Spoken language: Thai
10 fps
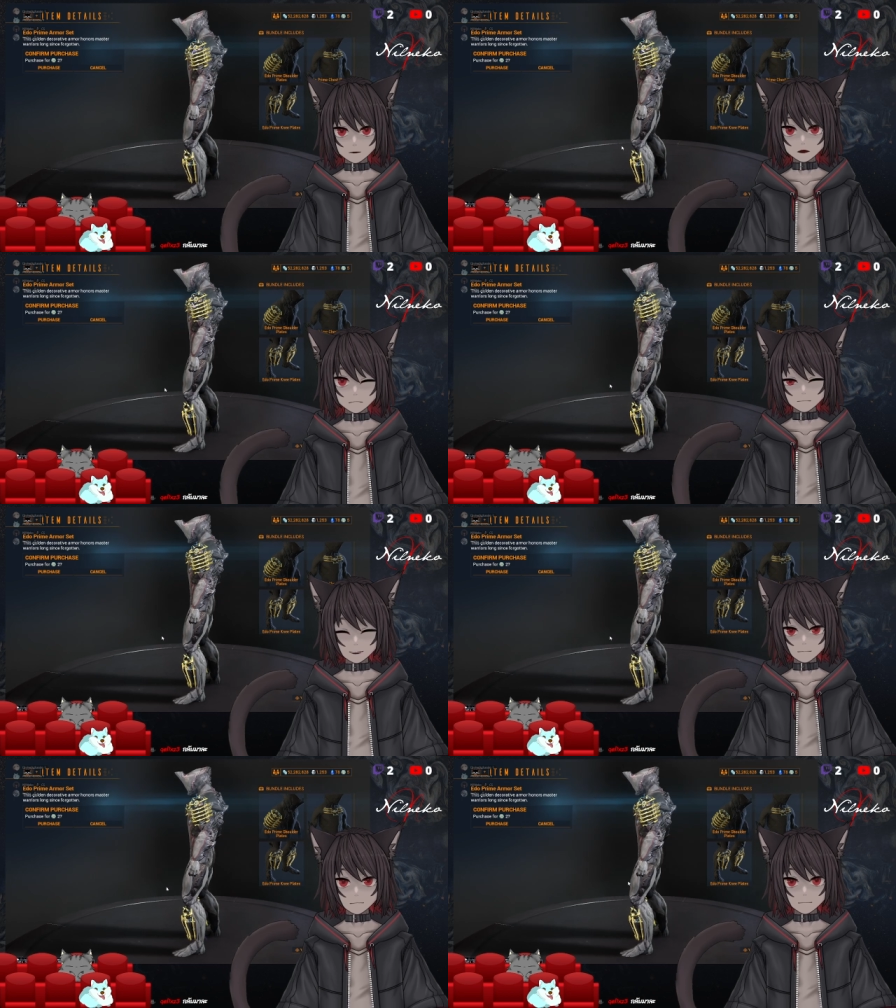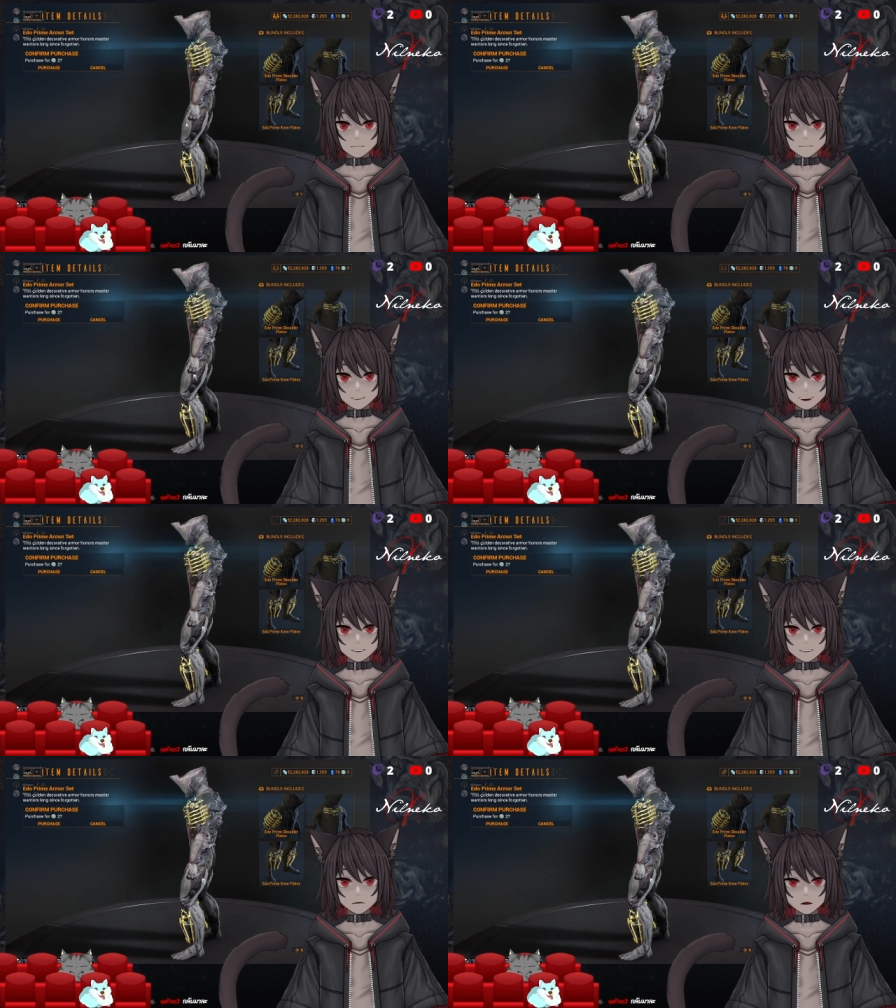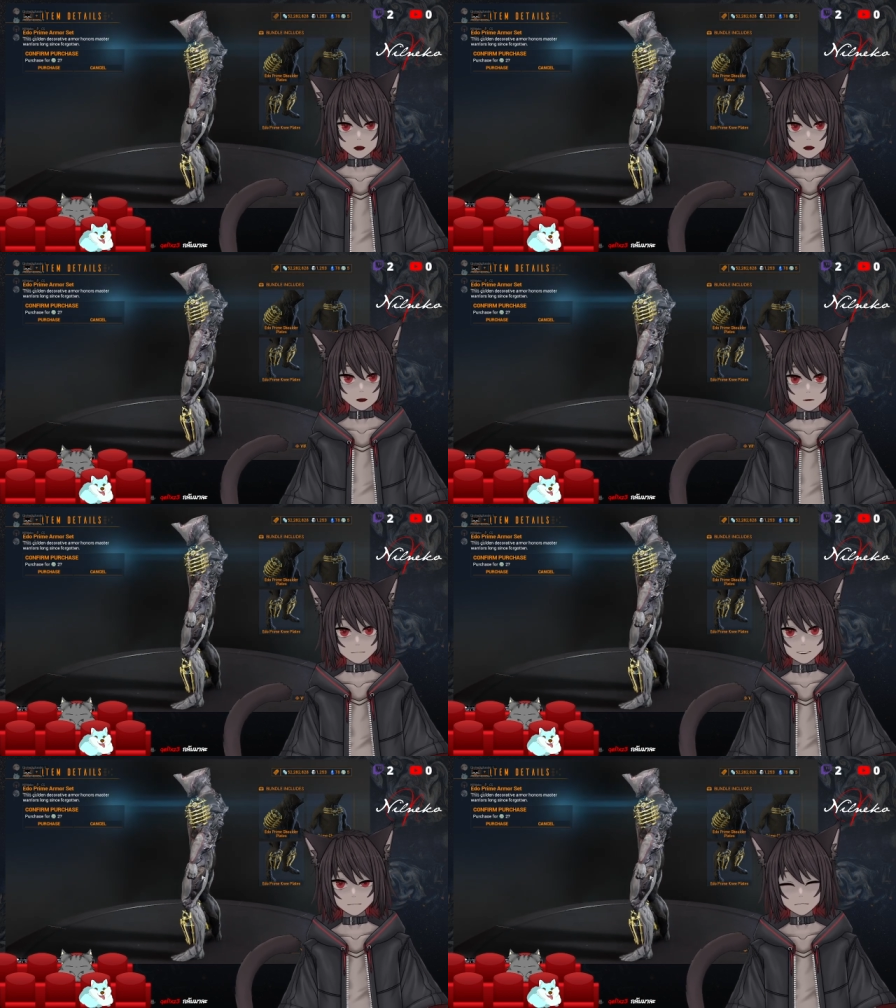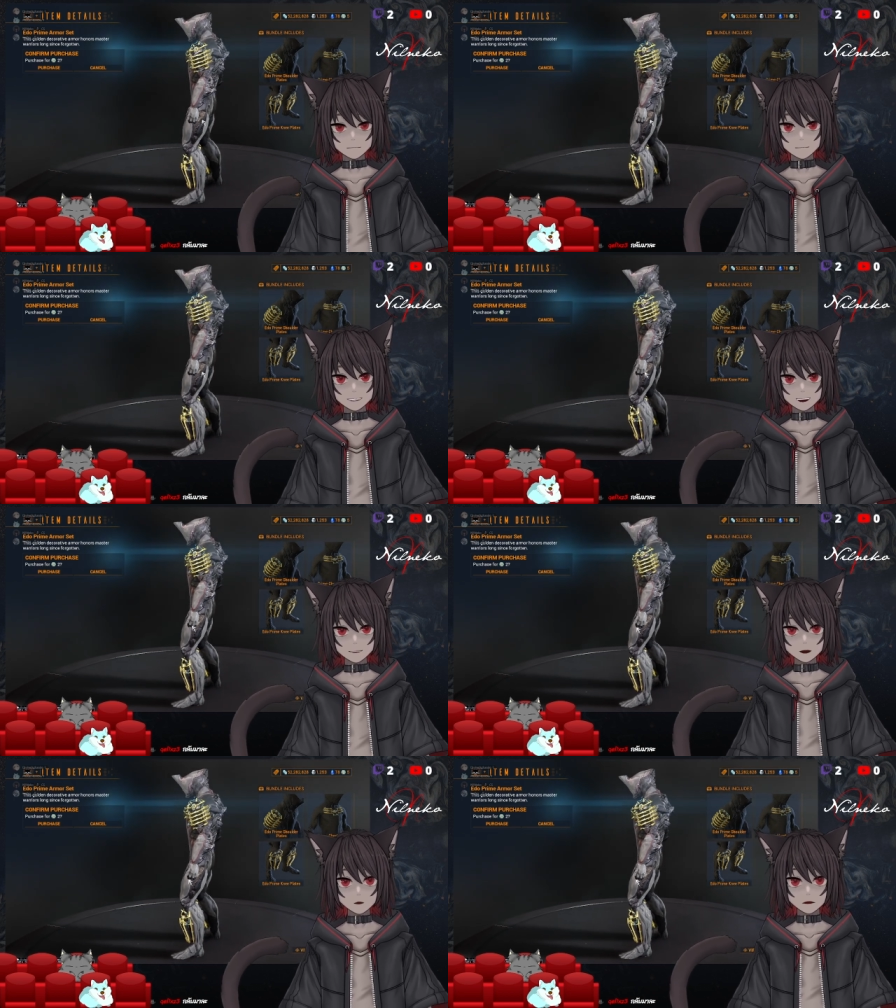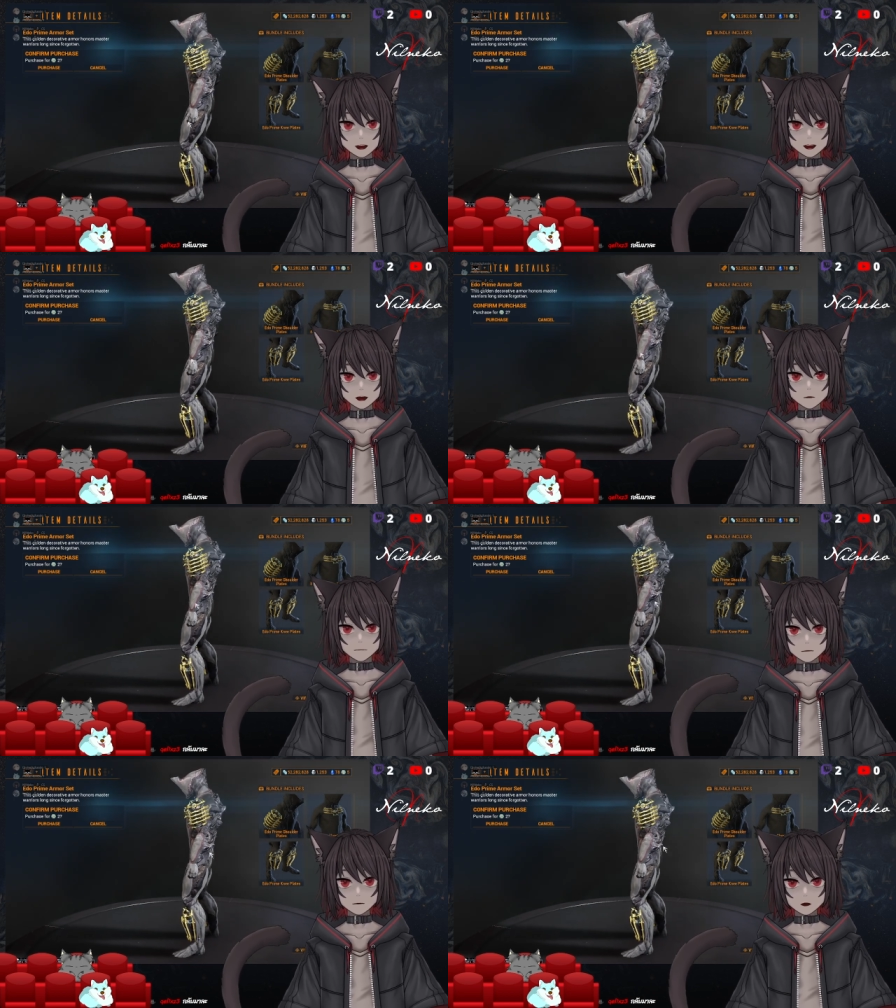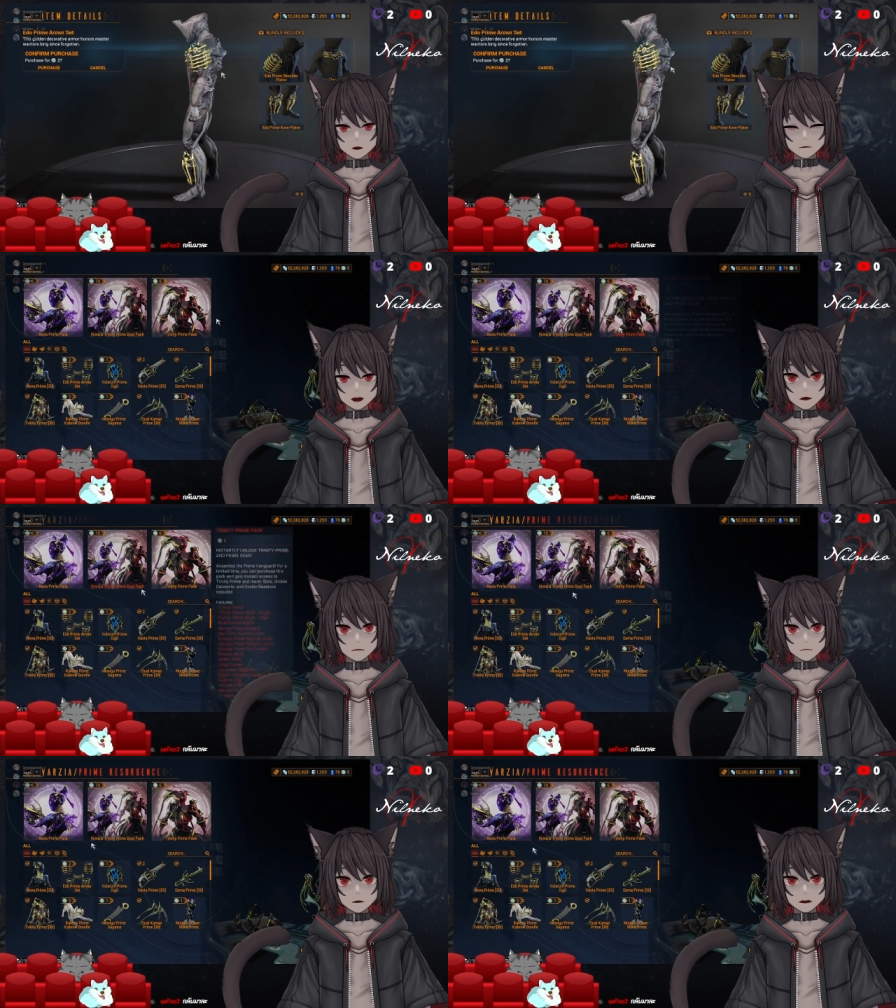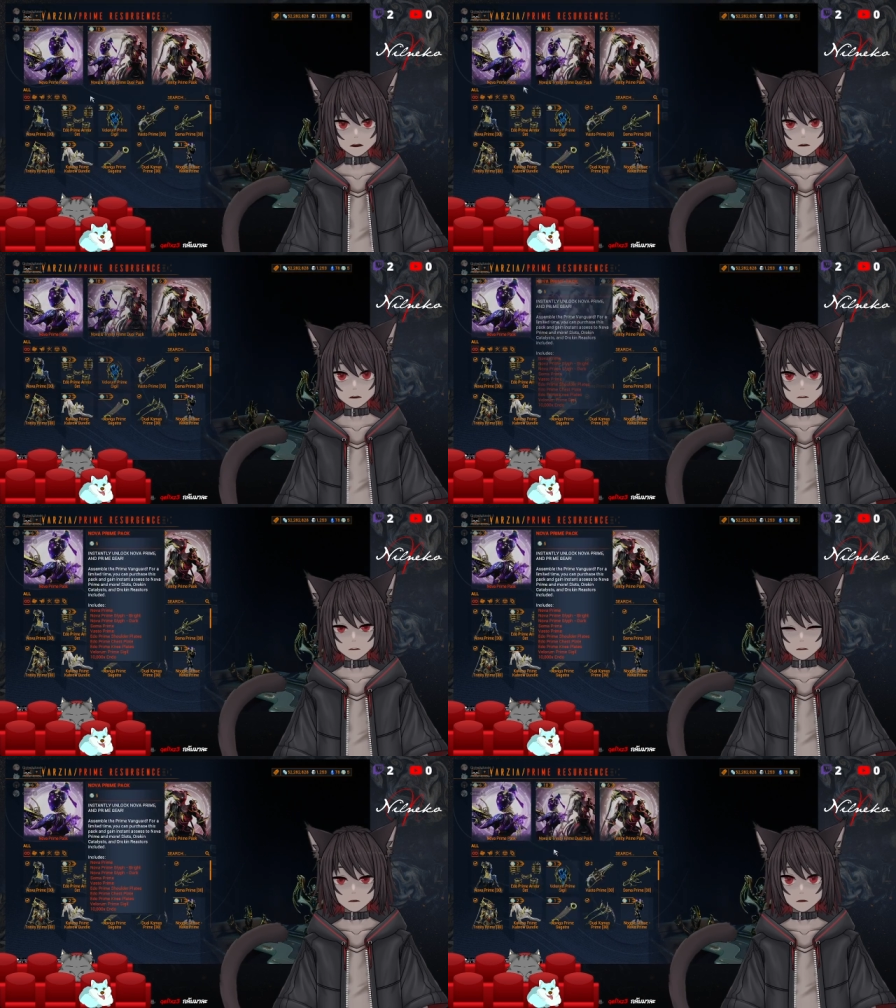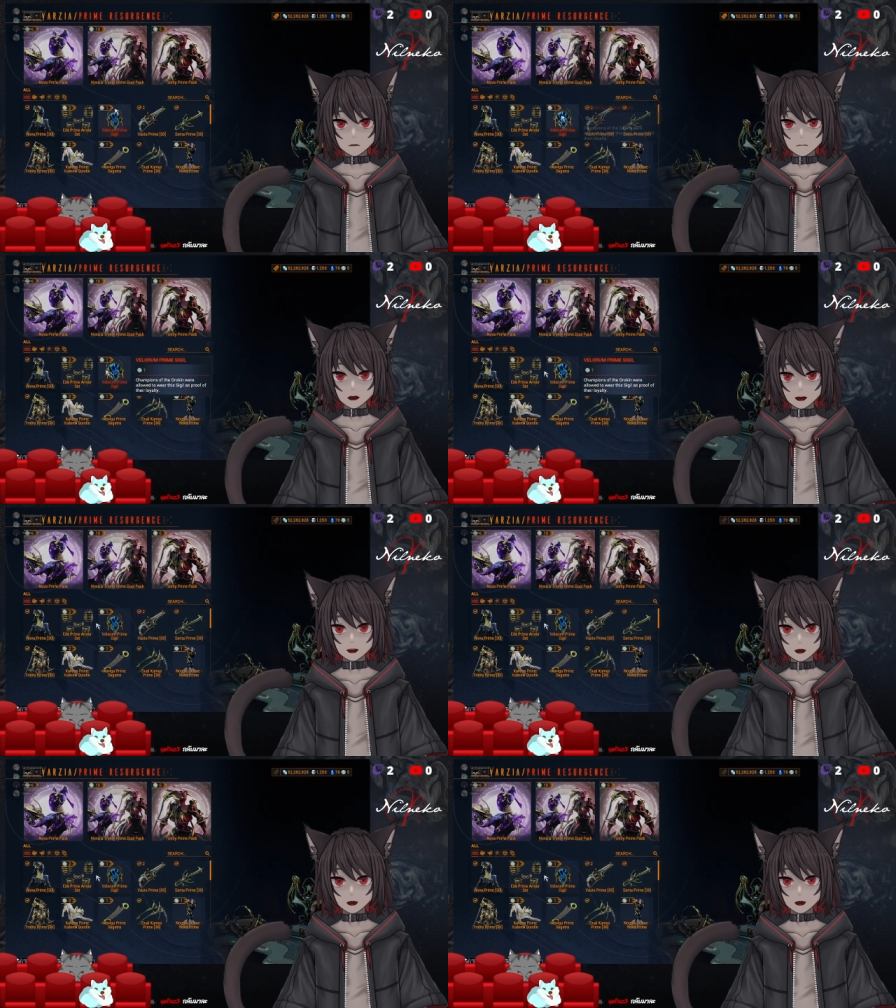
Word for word: เปลี่ยนเป็นภาษาอังกฤษก่อนนะเออเปลี่ยนเว็บเป็นภาษาอังกฤษก่อนนะฮะนี่เป็นเอโดะเกาะของโนวานะฮะ